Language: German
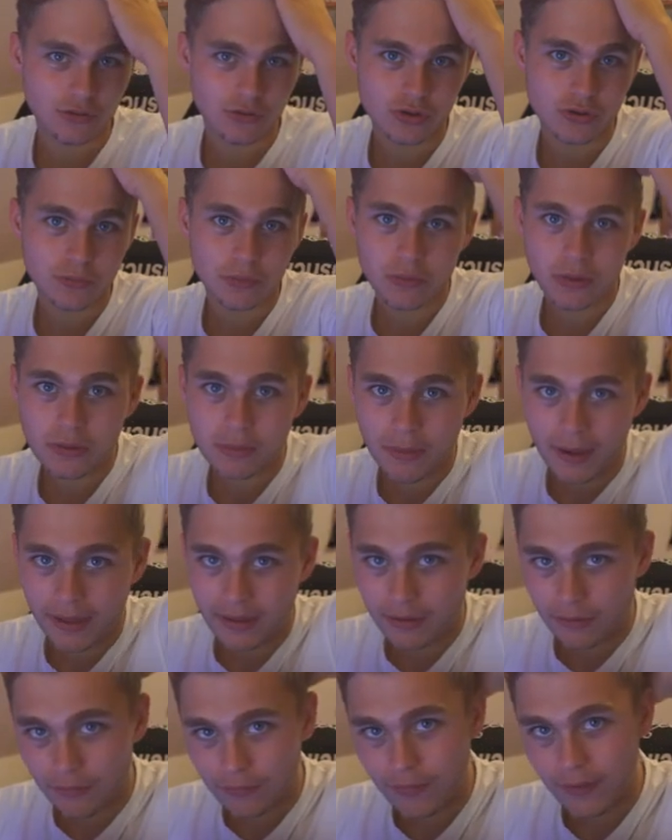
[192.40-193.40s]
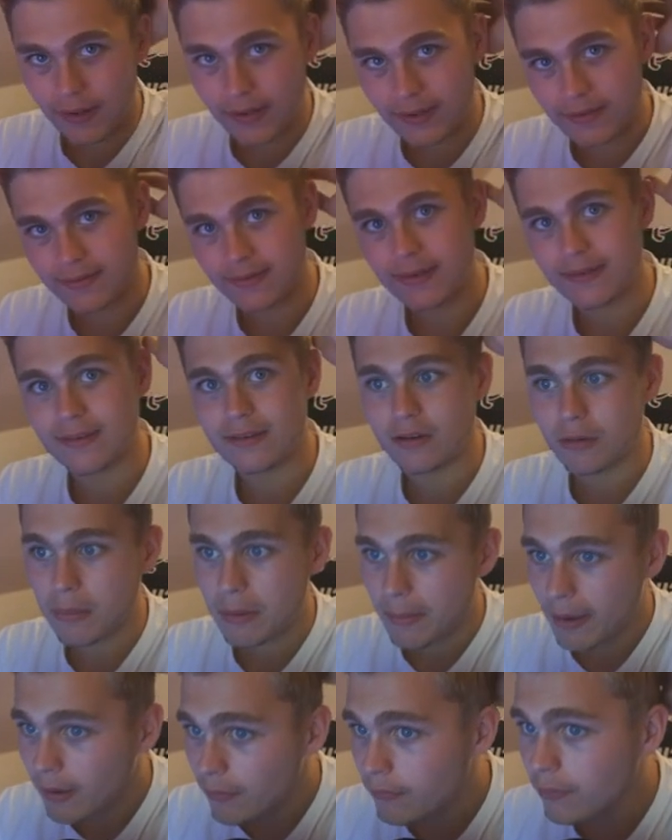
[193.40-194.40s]
ursprünglich mal eingefallen, dass ich das ja nochmal
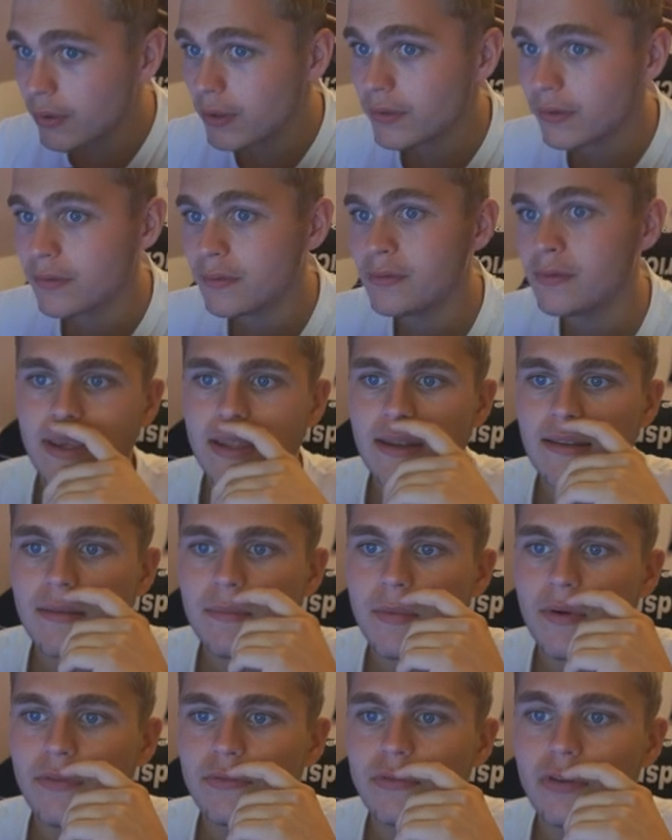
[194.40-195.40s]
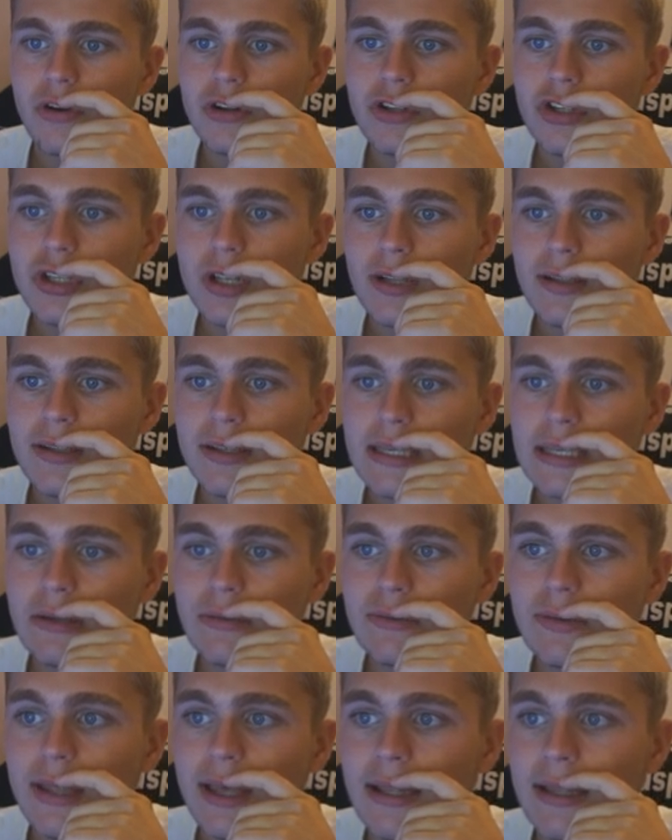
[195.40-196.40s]
machen wollte. Wir gehen jetzt immer auf Deutschland,
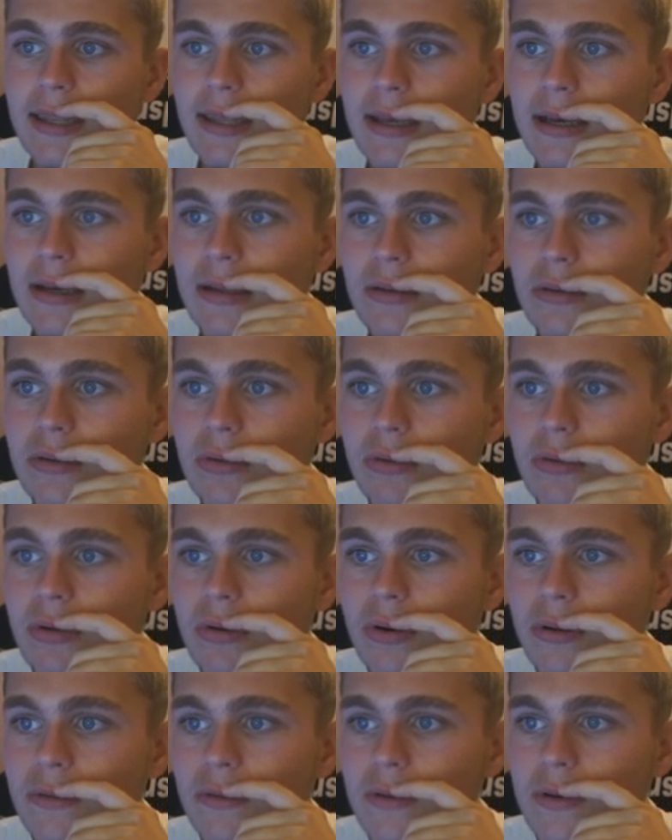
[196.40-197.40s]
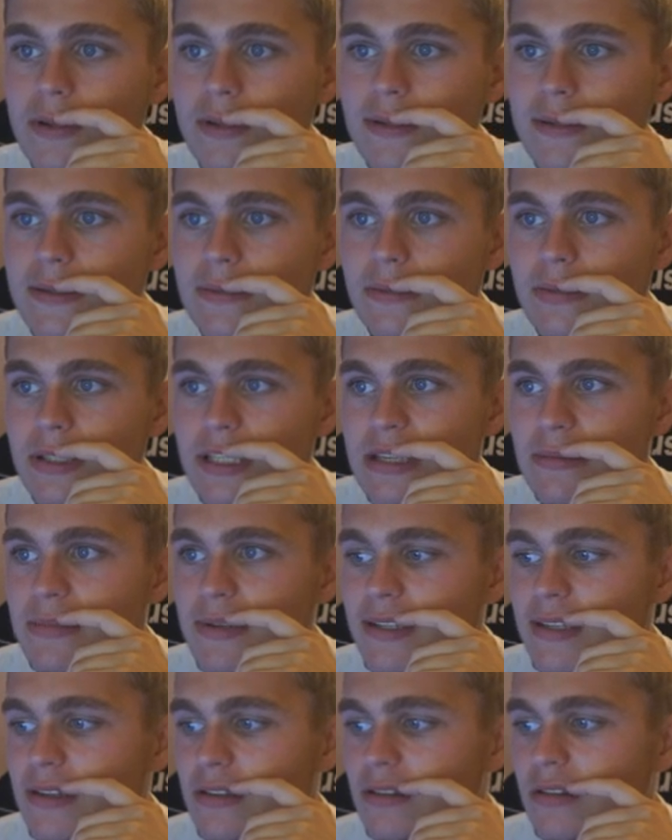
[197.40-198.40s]
Regionalliga Nordost und nehmen
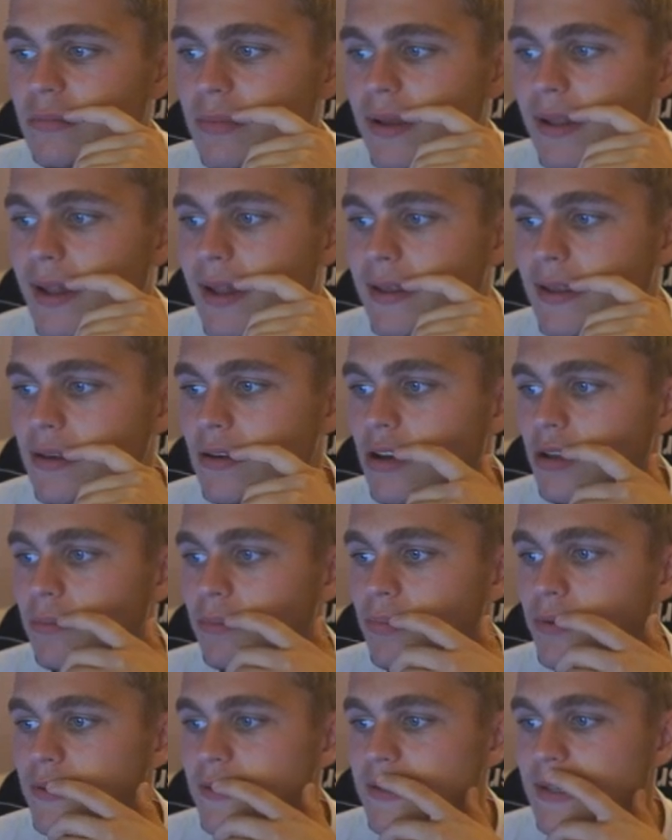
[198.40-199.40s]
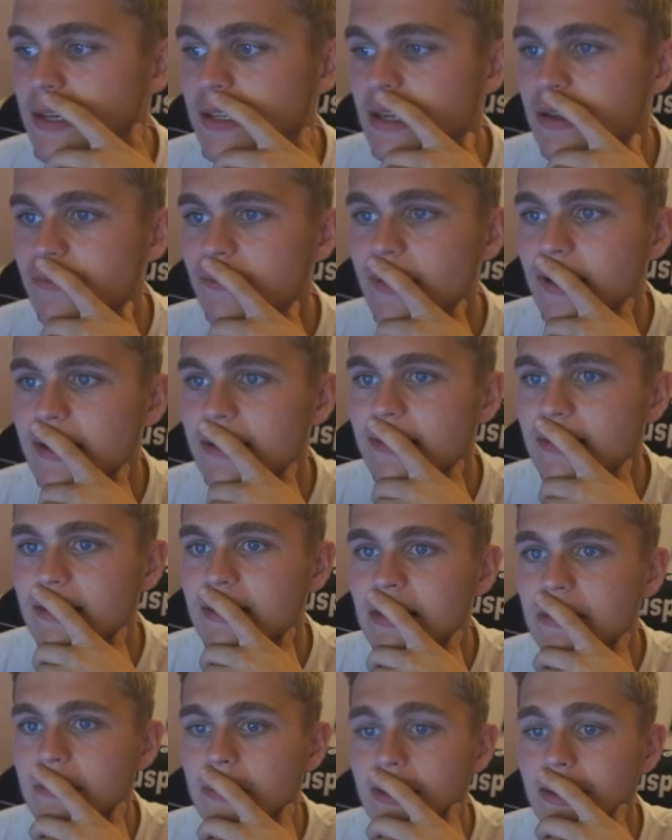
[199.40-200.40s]
hier den Club Energie Cottbus, gehen dann weiter,
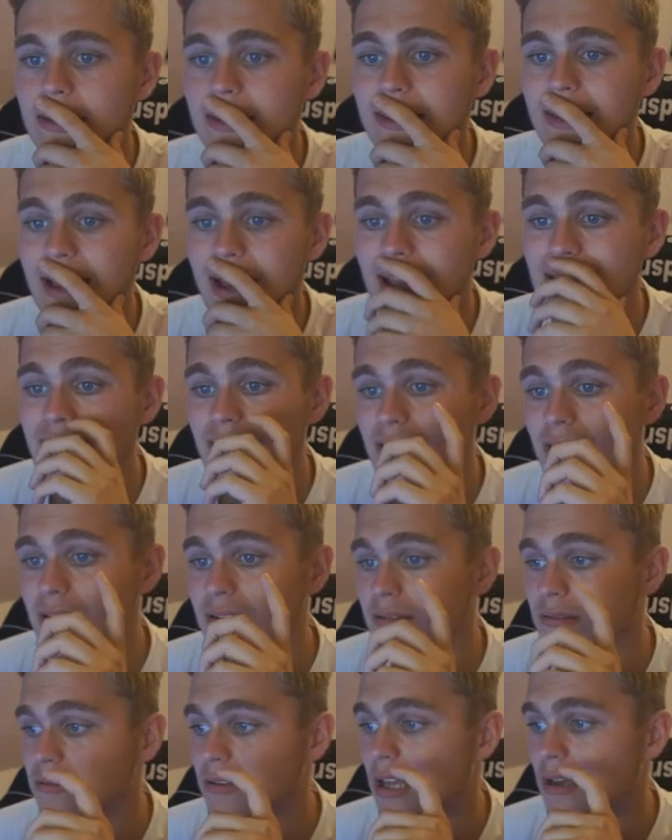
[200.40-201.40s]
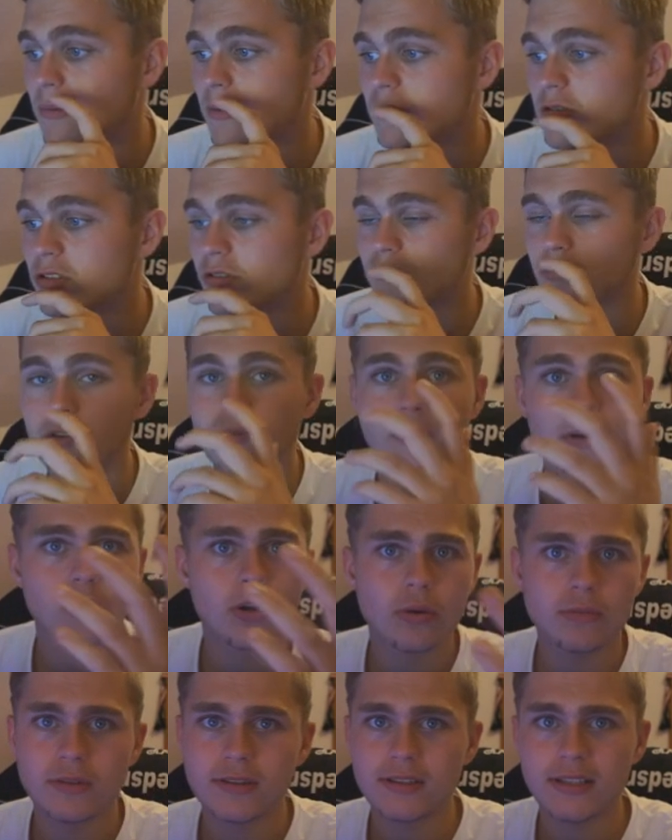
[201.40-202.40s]
nehmen keine Nationalmannschaft. Irgendwann
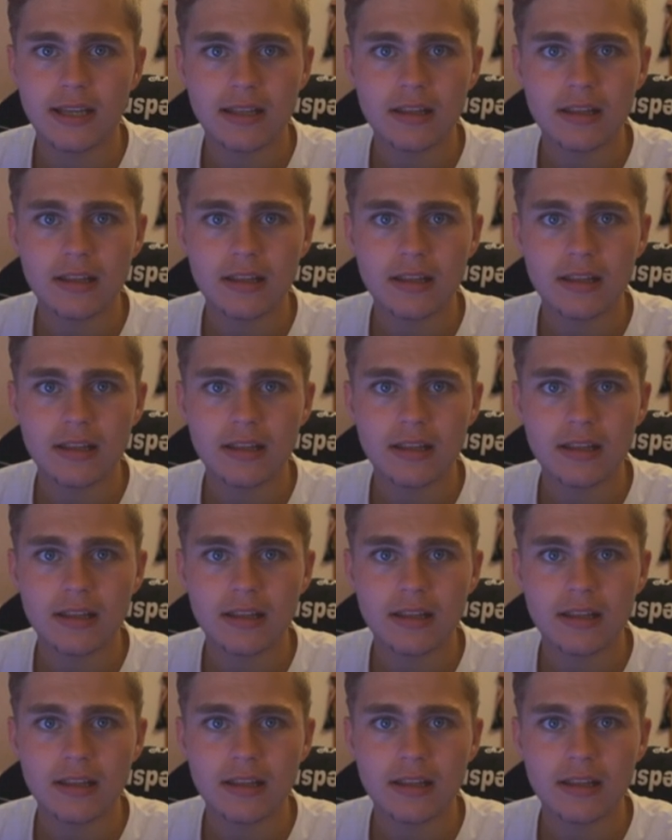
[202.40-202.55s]
kommen dann die